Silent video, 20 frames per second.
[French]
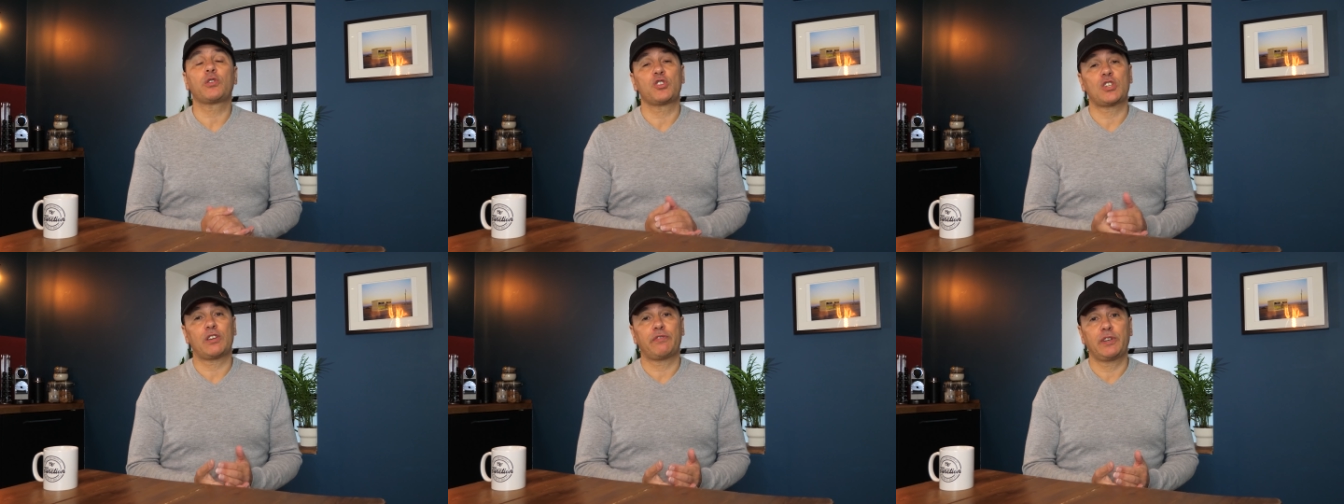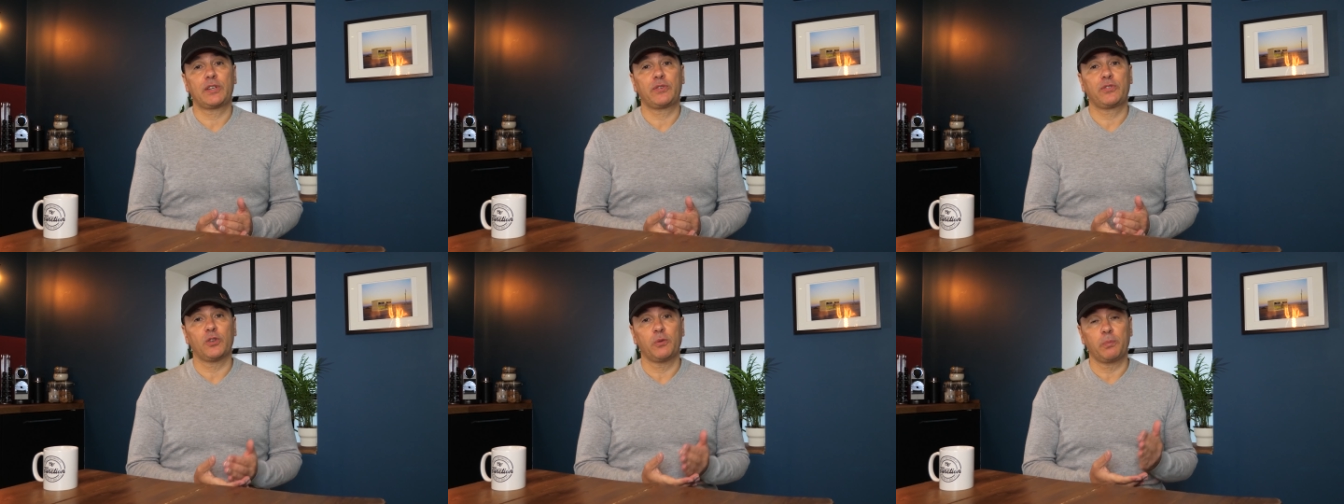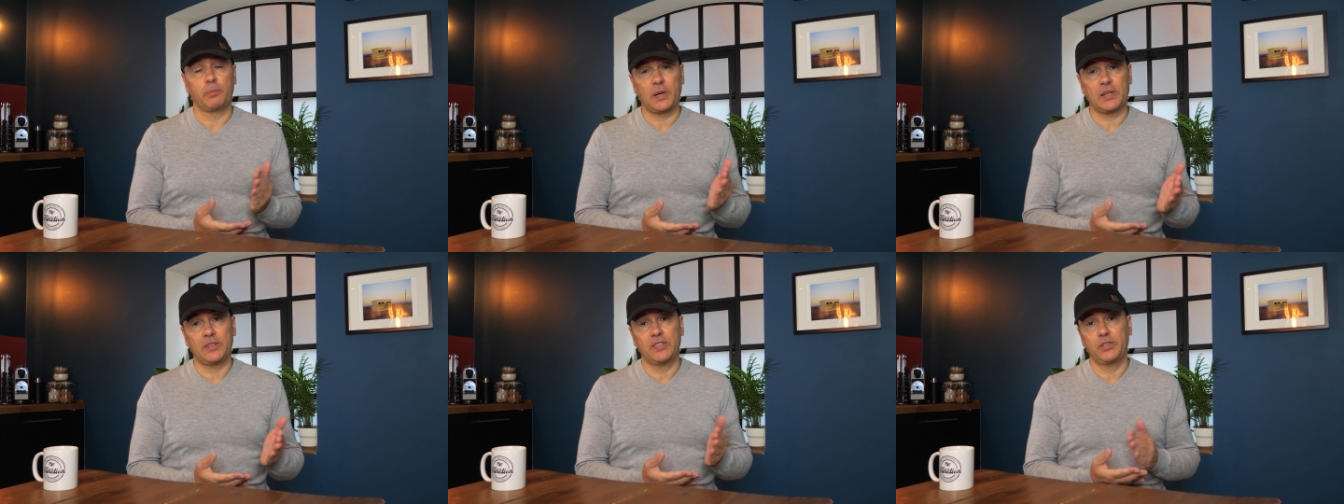que
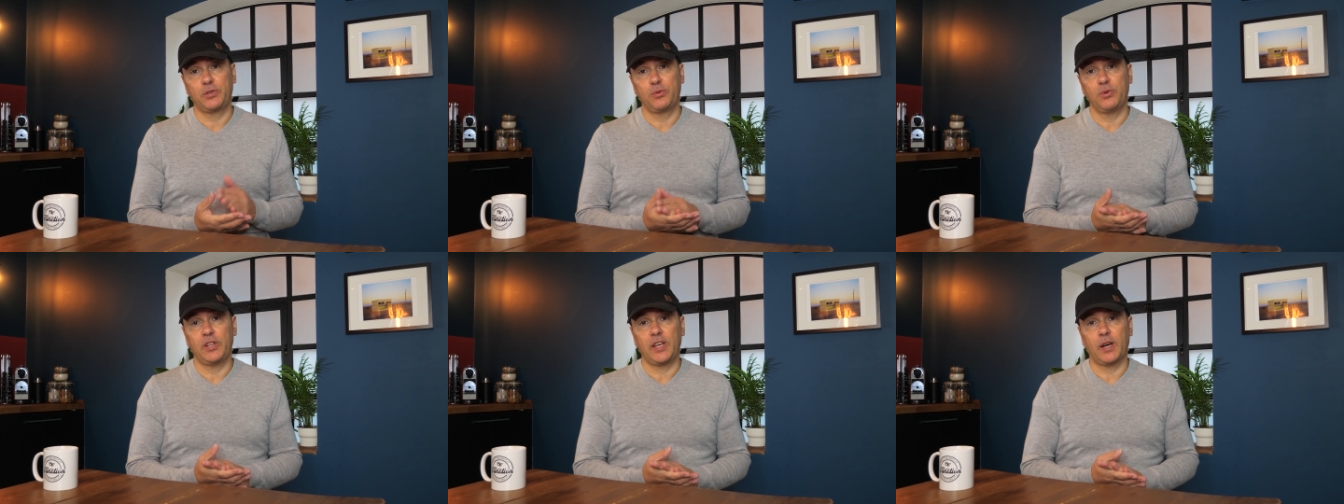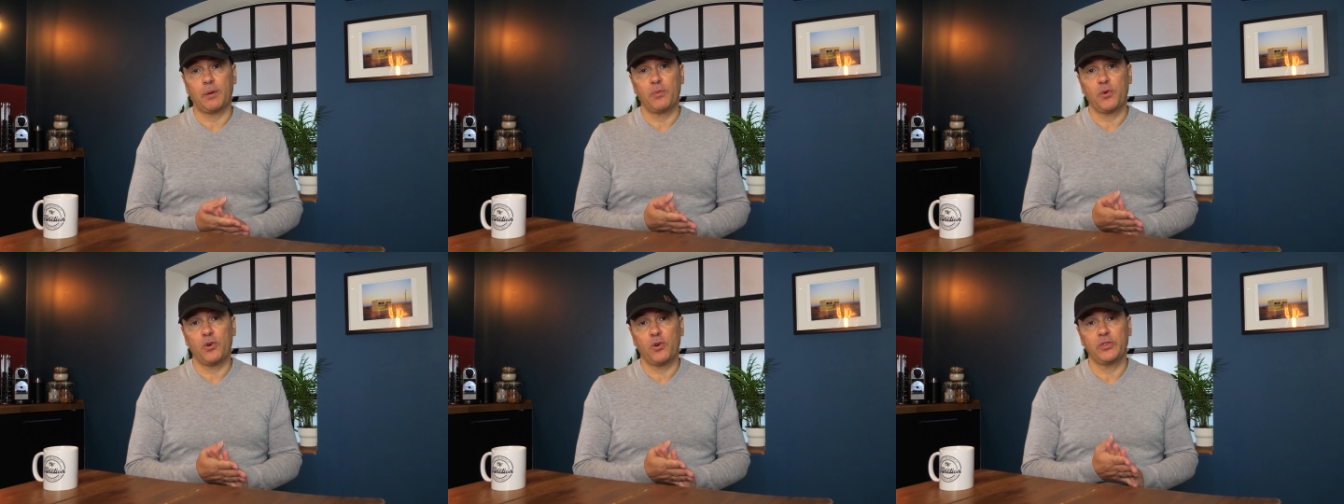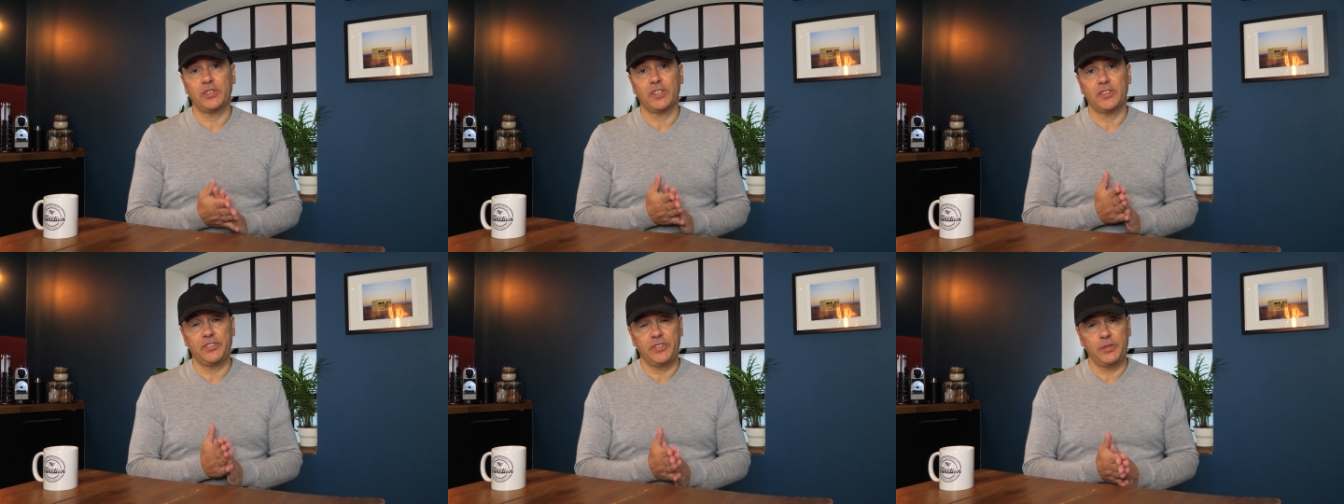j'affectionne
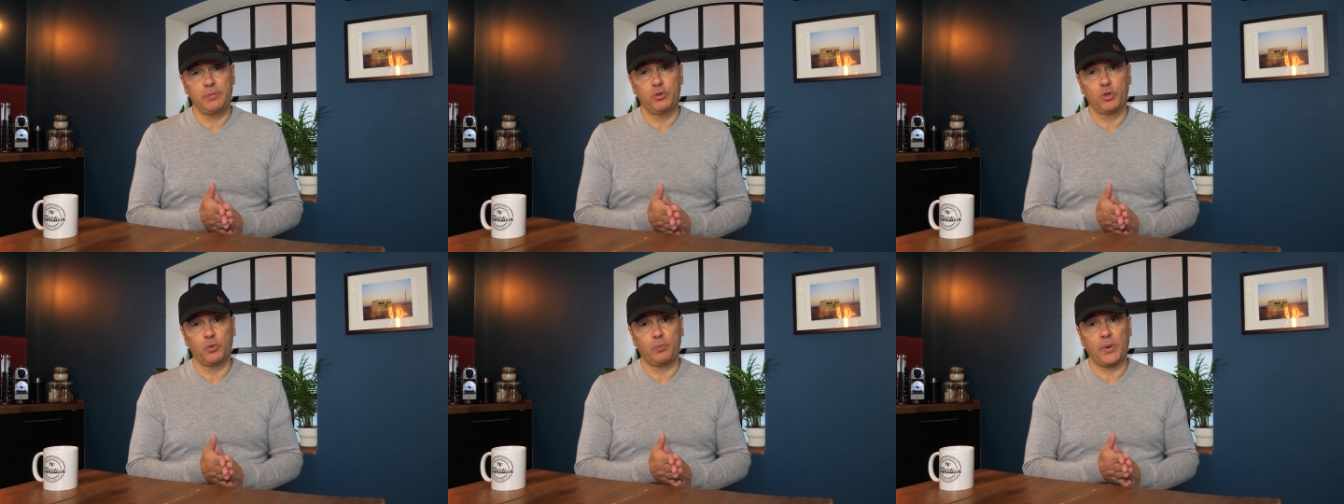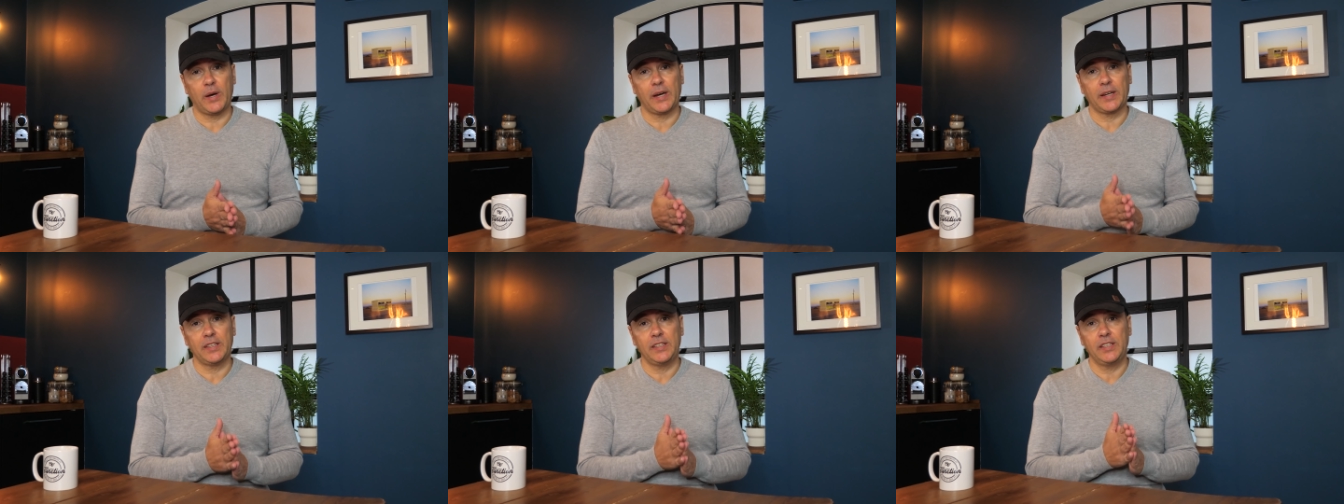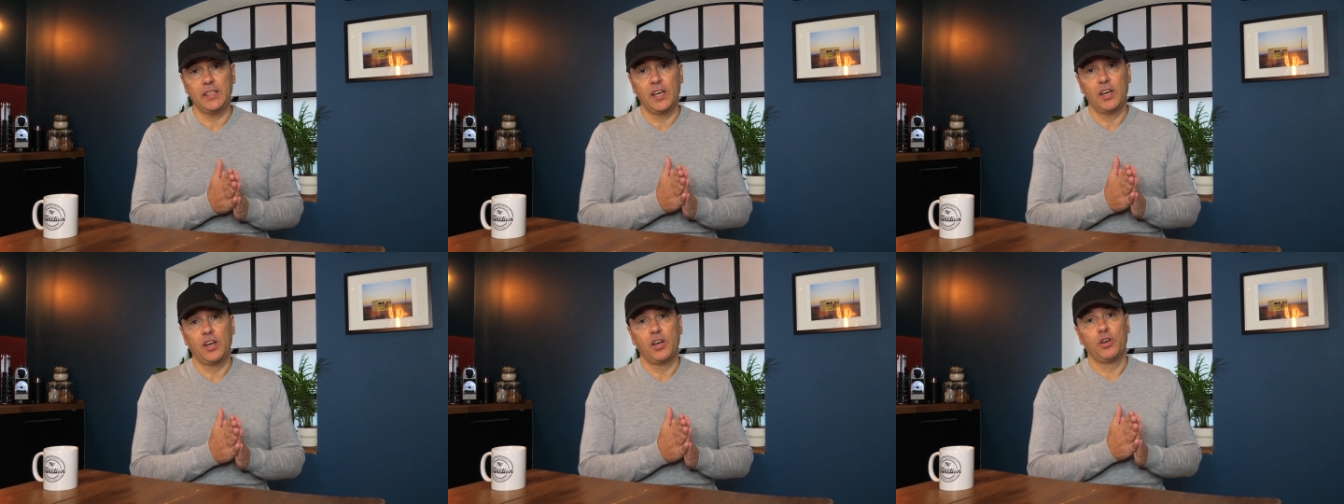particulièrement des types de
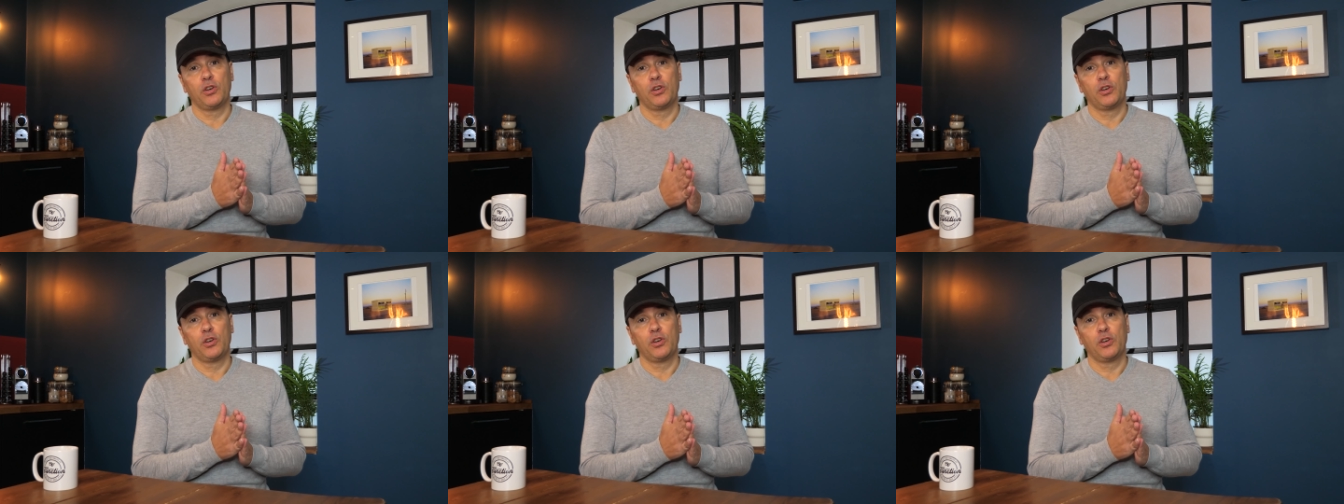paris